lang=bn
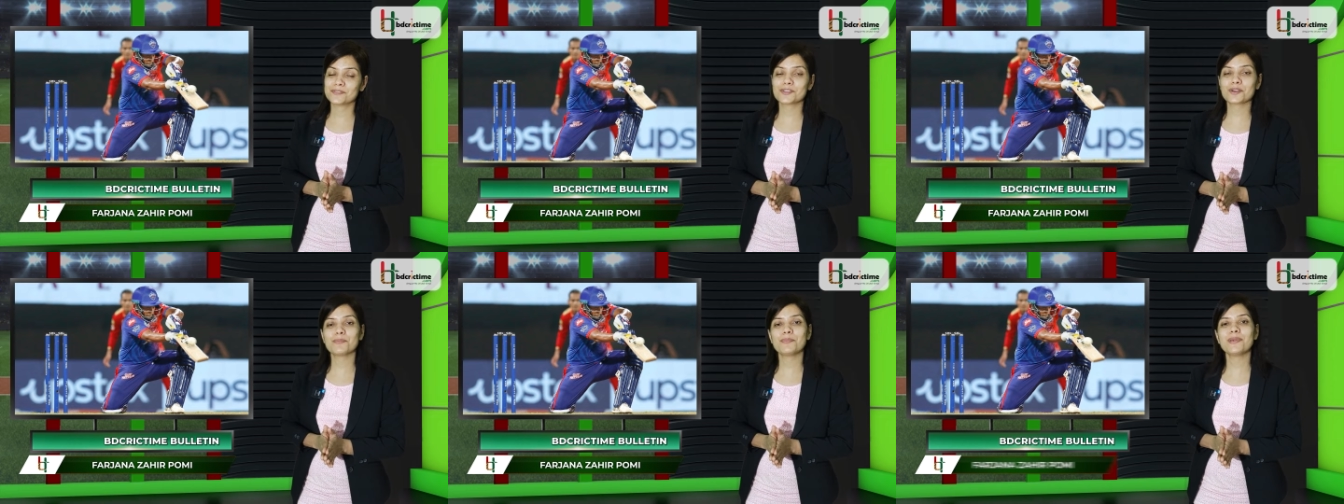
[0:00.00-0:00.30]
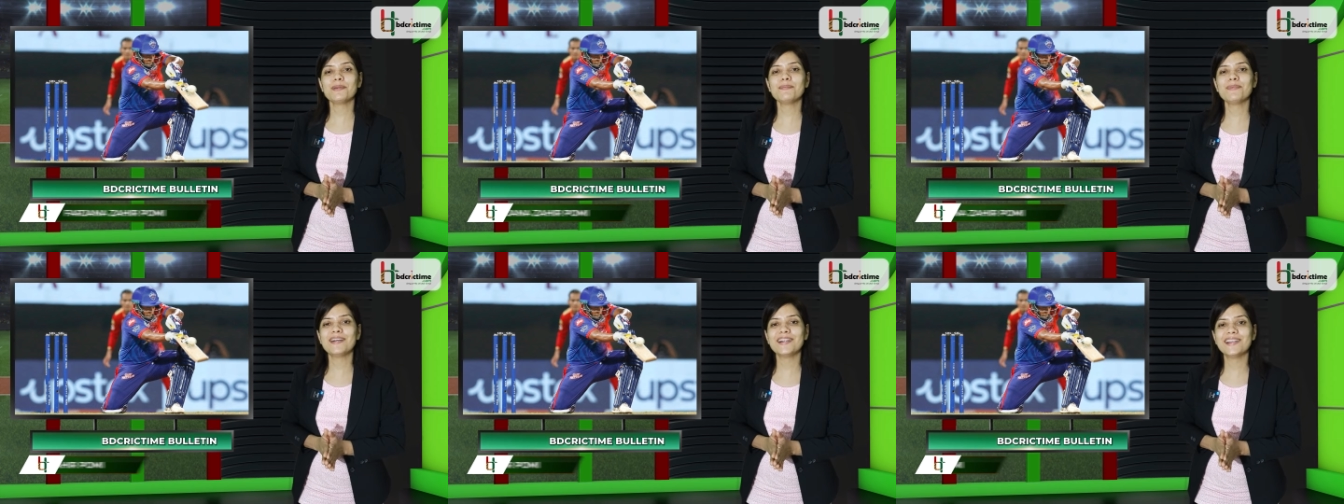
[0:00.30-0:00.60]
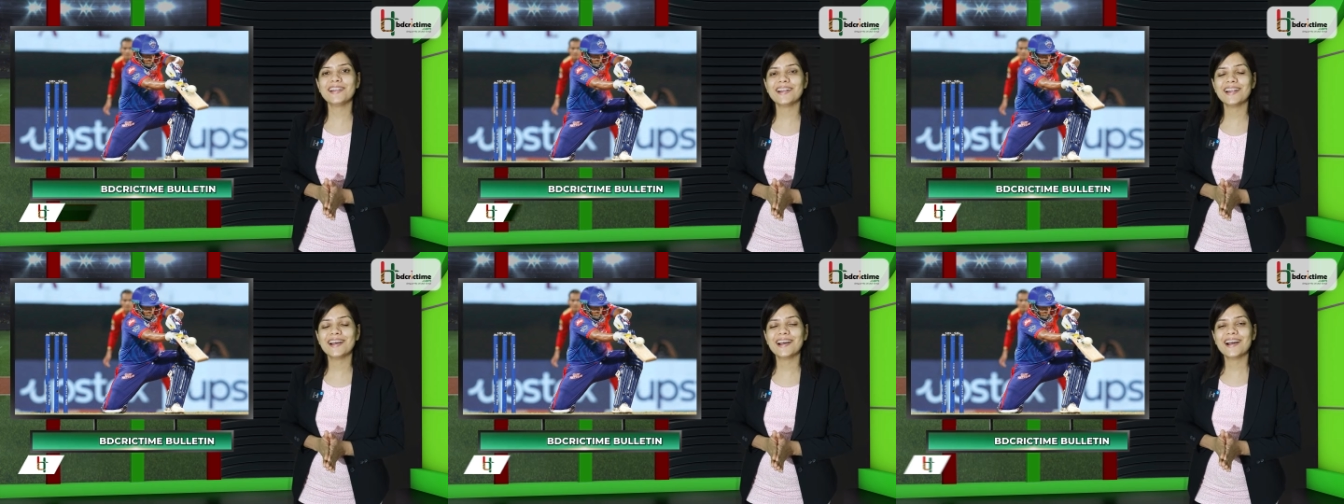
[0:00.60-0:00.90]
তবে
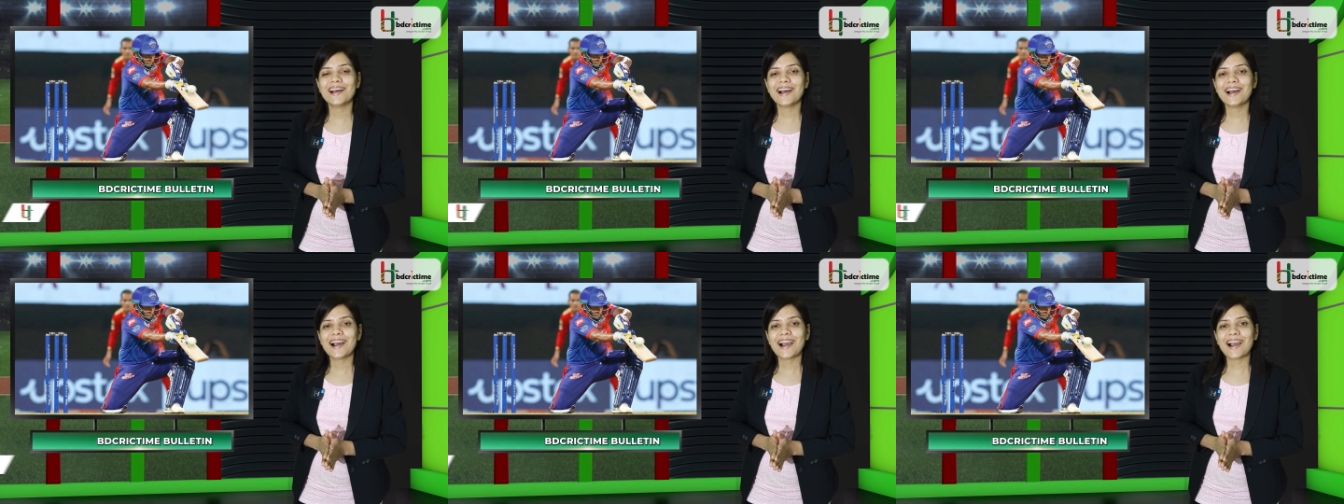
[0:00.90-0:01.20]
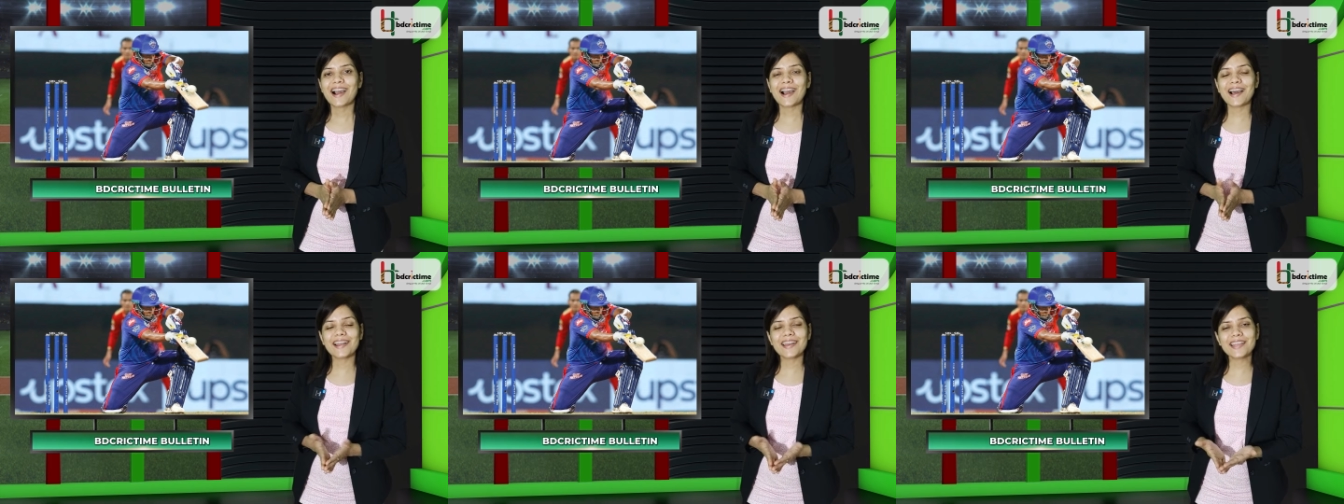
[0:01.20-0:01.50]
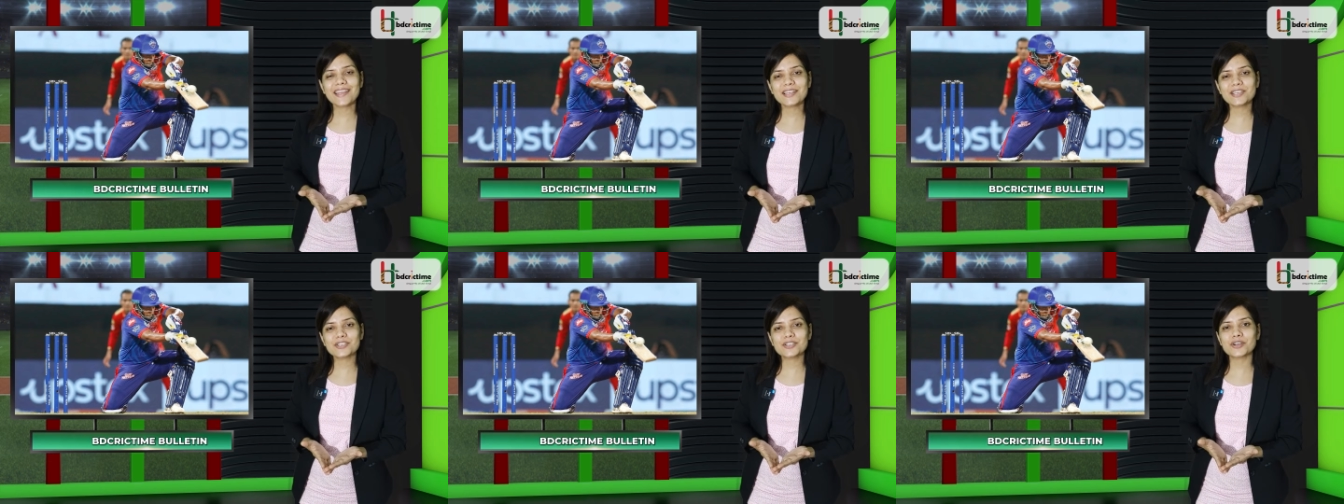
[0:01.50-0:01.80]
এবার
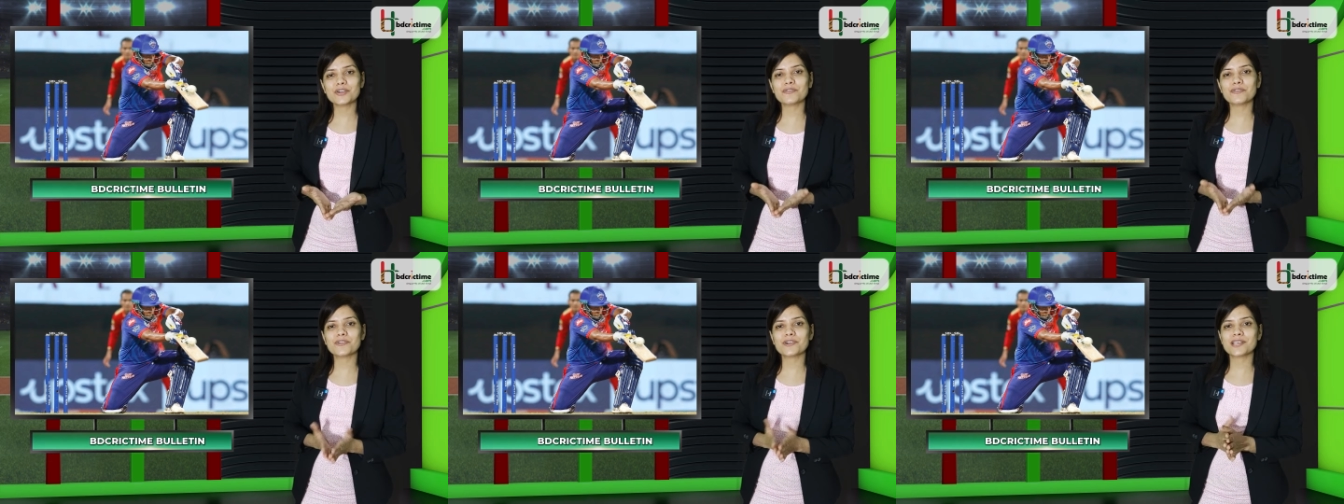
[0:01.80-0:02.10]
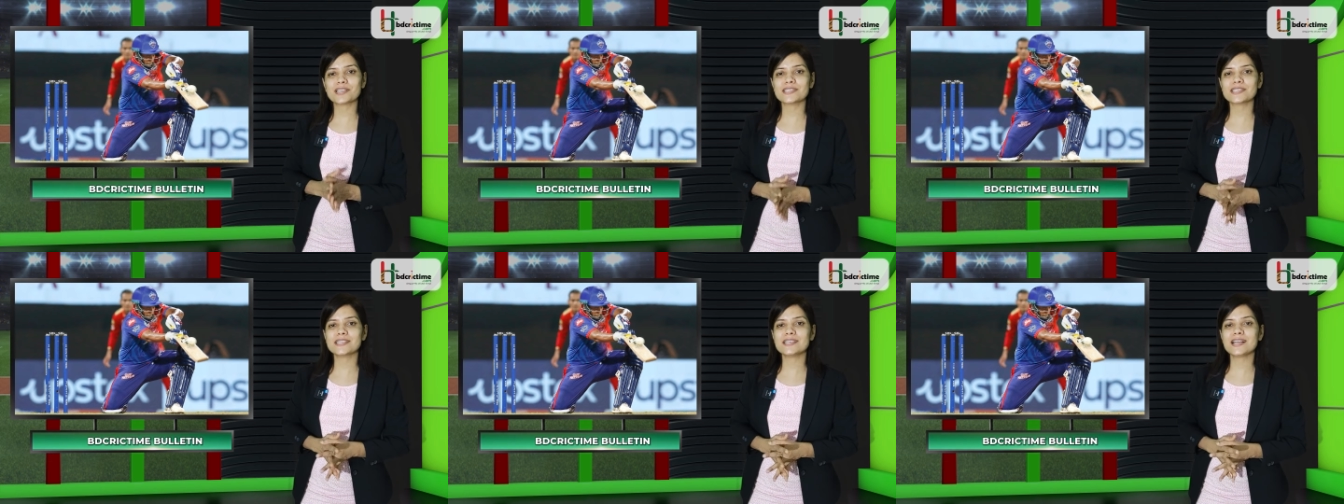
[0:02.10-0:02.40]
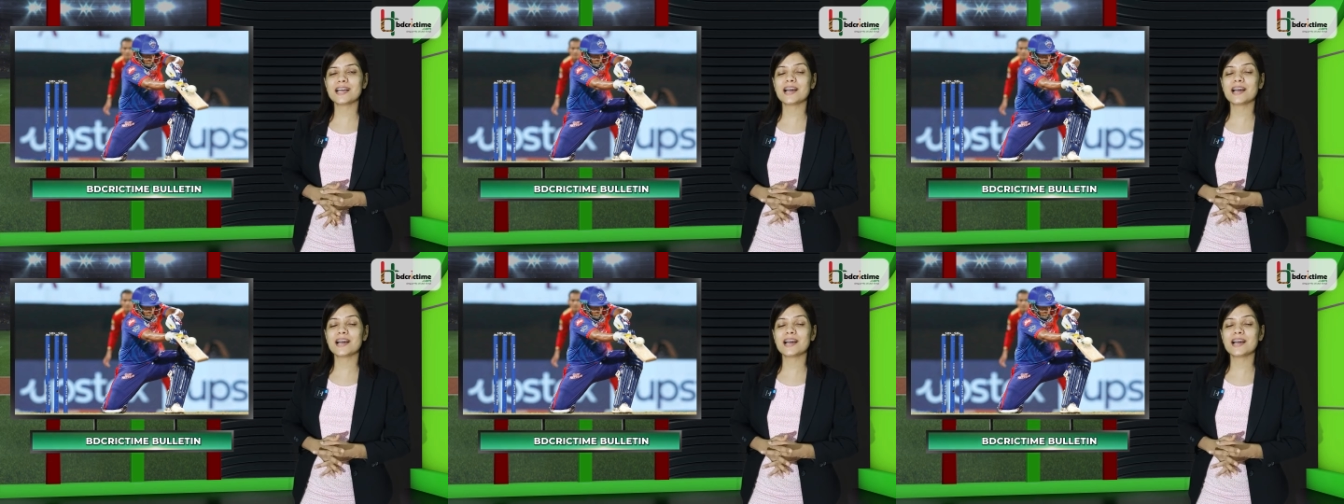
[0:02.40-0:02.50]
আরেক সরফরাজের